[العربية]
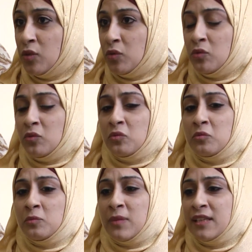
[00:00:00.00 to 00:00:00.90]

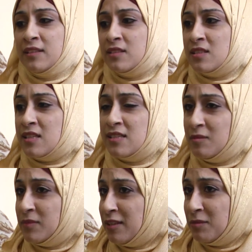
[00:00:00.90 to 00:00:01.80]
وما
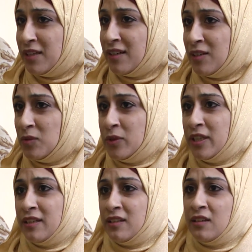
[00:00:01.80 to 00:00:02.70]
يستسلم للملل
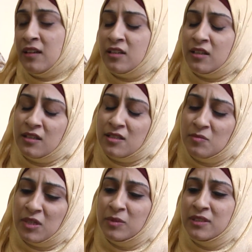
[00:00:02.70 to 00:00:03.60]
ويحكي لا أنا خلاص
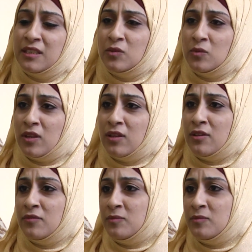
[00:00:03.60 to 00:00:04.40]
ما بدي أتوظف